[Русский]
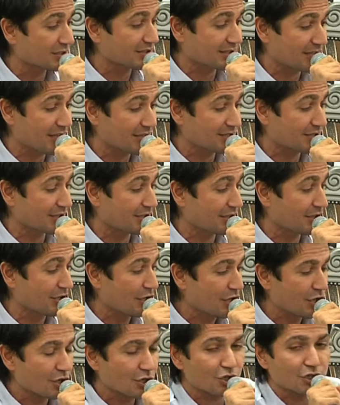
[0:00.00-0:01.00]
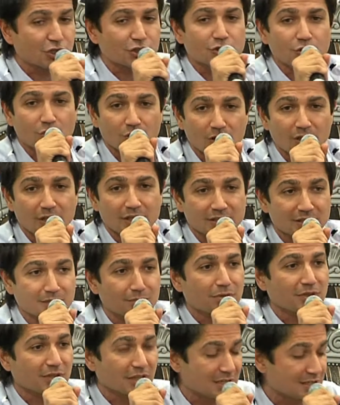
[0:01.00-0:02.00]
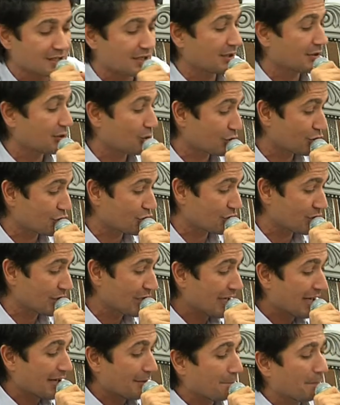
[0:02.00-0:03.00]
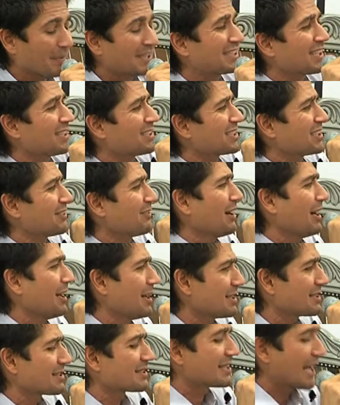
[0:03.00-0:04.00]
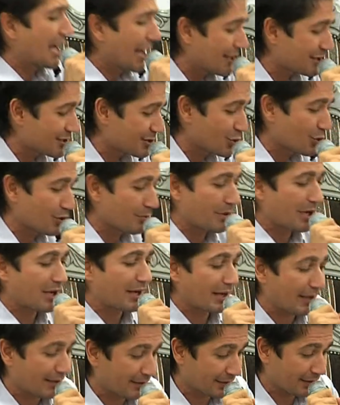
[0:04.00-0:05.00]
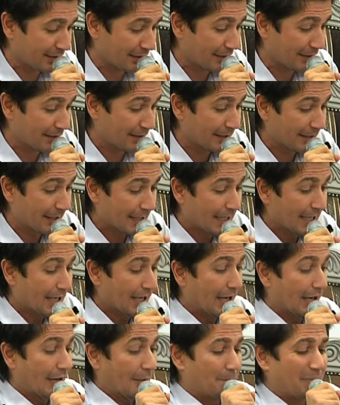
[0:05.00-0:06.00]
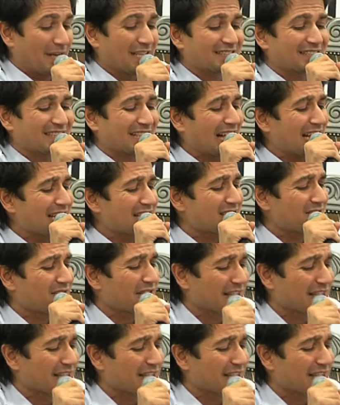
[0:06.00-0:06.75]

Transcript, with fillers: сказки. Что это была за ночь? Мы танцевали сальсу и маренго – плескались в